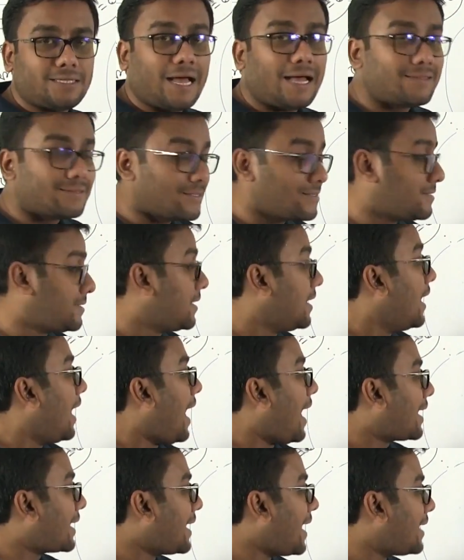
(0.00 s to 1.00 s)
আনতেছি
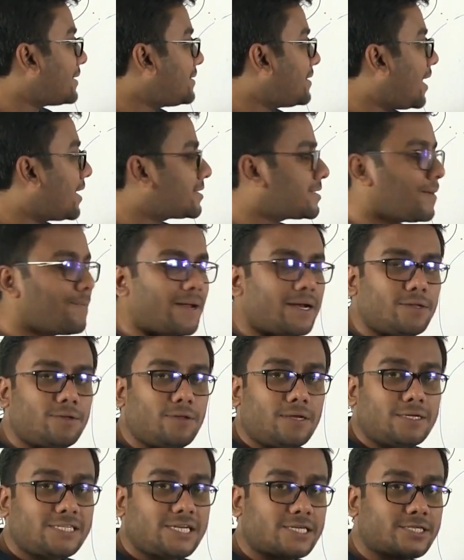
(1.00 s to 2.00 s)
আর কাছে আসা মানে
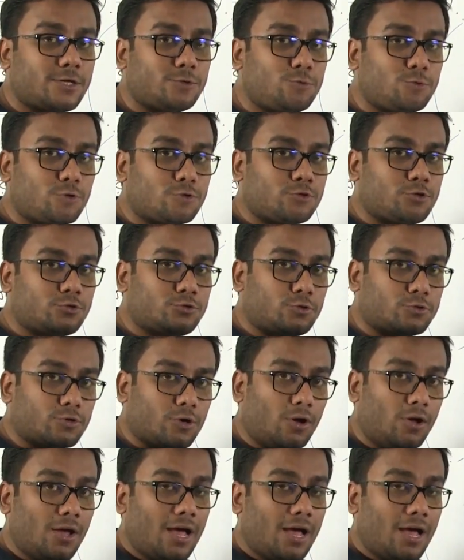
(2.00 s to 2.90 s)
শেষের দূরত্ব ছোট